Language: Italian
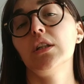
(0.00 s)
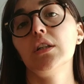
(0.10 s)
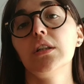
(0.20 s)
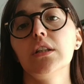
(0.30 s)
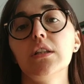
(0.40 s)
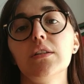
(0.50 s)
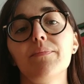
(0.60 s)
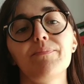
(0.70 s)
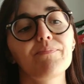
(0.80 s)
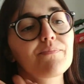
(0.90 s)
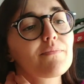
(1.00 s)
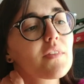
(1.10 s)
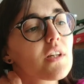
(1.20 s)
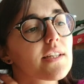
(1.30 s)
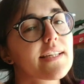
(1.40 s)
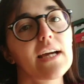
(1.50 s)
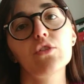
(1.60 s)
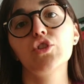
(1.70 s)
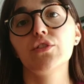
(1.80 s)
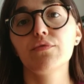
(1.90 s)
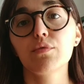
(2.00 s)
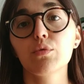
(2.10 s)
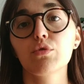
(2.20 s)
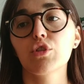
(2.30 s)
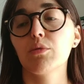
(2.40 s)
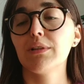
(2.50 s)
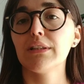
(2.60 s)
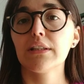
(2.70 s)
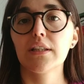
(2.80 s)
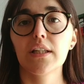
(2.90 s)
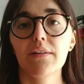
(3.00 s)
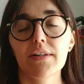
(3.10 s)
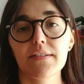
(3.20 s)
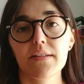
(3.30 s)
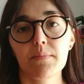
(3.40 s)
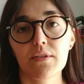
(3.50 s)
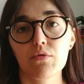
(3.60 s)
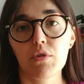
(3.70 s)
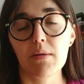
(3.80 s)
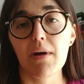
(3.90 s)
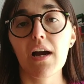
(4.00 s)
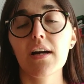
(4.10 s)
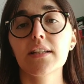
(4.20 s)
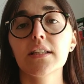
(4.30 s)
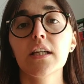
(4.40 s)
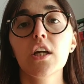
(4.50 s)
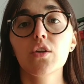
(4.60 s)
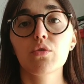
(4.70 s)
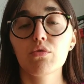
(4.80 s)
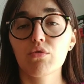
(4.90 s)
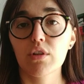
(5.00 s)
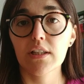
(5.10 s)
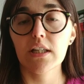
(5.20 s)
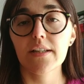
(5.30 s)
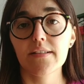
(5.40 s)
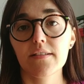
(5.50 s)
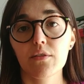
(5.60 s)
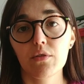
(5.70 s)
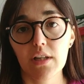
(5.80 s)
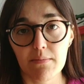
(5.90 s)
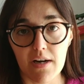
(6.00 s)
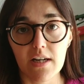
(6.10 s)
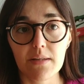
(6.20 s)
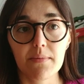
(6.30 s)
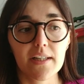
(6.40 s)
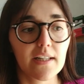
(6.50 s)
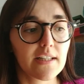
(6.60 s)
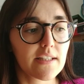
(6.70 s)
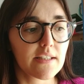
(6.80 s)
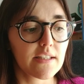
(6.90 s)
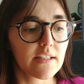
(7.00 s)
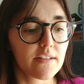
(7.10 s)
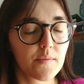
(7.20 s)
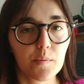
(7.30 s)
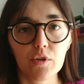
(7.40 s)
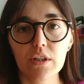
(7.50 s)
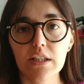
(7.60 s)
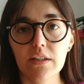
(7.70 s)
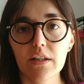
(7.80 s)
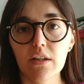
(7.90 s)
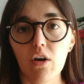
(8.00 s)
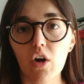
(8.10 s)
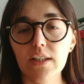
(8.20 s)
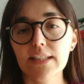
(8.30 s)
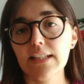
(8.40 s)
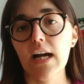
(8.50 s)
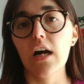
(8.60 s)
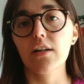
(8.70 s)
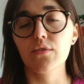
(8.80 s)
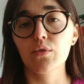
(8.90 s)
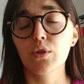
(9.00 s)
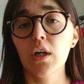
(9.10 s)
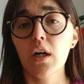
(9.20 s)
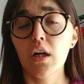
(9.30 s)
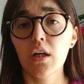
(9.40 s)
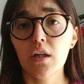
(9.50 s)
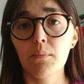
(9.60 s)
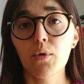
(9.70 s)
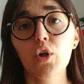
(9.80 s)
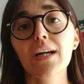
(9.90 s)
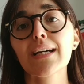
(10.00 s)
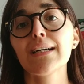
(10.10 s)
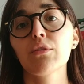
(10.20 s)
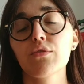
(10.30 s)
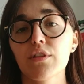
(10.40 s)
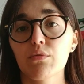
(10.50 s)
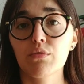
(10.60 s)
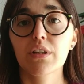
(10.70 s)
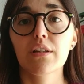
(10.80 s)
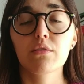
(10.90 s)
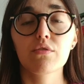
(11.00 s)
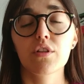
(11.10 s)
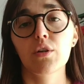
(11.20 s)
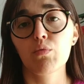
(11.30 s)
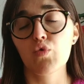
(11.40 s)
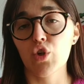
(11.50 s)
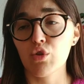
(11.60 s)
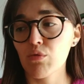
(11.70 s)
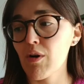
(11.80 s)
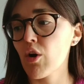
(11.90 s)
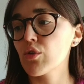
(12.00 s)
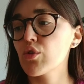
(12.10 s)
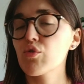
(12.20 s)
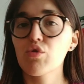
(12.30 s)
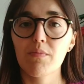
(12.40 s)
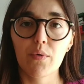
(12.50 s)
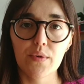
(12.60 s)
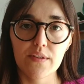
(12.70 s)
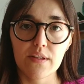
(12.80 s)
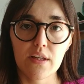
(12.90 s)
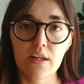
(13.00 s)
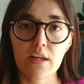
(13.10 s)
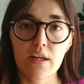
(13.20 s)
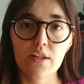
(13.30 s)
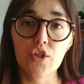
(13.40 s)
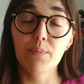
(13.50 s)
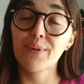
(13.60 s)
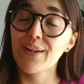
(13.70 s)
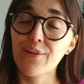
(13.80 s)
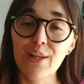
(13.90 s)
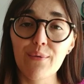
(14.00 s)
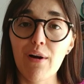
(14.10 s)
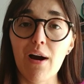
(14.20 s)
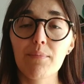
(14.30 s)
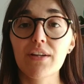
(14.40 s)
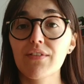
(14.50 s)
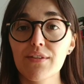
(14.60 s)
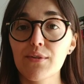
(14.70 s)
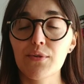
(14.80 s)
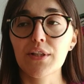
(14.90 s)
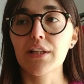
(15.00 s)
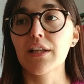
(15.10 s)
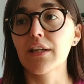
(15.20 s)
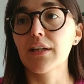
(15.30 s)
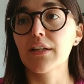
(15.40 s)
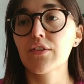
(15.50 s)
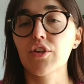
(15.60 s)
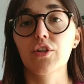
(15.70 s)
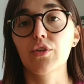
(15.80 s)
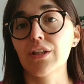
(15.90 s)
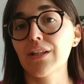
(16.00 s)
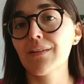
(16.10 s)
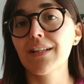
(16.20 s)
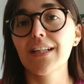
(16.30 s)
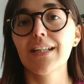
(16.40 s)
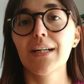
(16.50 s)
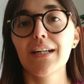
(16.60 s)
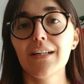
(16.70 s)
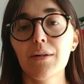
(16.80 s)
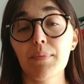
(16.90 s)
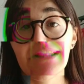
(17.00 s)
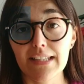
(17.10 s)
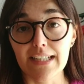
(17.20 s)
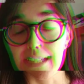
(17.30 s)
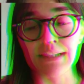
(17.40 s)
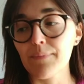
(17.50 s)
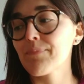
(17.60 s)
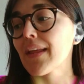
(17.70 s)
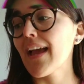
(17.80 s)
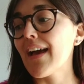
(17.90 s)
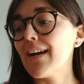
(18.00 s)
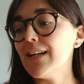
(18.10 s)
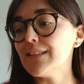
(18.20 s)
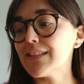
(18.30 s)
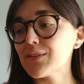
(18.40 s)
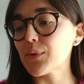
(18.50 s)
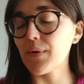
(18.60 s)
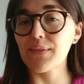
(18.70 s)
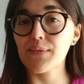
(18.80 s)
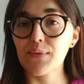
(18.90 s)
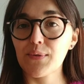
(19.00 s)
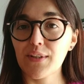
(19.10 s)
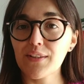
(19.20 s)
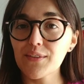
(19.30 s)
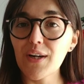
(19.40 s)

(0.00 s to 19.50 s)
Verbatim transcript: Eh, che hanno diffuso come il lavarsi spesso le mani, non toccarsi con le mani magari sporche, occhi, naso, eh, bocca, lo starnutire, il tossire in un certo modo, insomma queste diciamo regole qua, prevenzioni, le cerco di eh, praticarle. Detto questo, tornando